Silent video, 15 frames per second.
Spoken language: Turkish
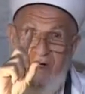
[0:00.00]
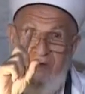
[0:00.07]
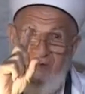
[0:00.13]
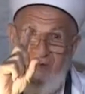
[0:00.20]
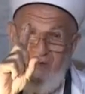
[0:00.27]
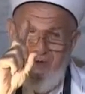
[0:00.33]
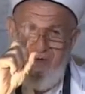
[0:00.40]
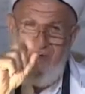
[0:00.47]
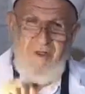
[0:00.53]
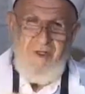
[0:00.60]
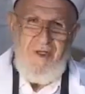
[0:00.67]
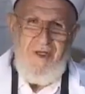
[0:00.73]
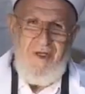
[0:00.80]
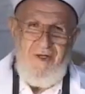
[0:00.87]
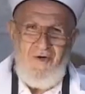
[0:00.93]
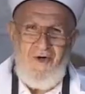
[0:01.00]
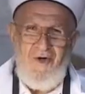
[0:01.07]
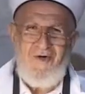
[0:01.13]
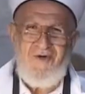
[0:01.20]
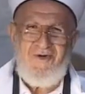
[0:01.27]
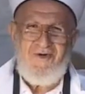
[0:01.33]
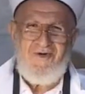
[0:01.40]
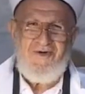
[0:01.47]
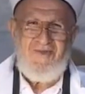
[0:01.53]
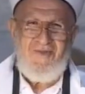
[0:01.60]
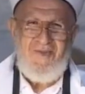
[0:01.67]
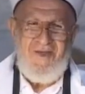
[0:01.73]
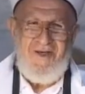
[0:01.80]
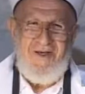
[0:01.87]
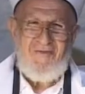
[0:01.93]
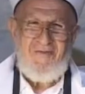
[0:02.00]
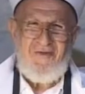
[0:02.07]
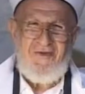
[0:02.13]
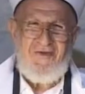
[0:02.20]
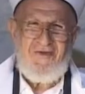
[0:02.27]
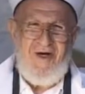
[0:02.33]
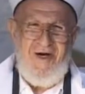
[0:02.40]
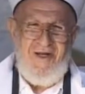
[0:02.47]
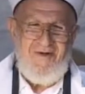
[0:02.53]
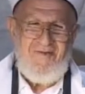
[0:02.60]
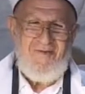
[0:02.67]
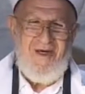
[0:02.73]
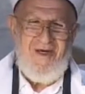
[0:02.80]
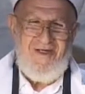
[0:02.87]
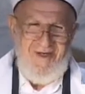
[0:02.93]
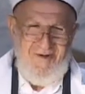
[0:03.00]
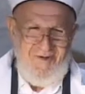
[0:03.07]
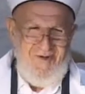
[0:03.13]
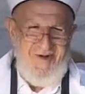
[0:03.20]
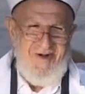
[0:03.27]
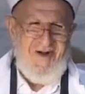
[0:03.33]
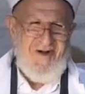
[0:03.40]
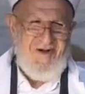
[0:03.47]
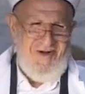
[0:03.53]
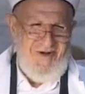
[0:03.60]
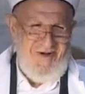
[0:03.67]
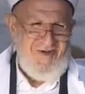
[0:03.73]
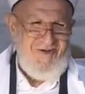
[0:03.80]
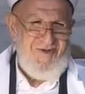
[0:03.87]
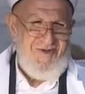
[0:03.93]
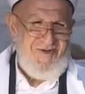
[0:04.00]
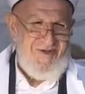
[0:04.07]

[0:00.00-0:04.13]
ve umut korku bu dünyanın bir hesabı var arkadaş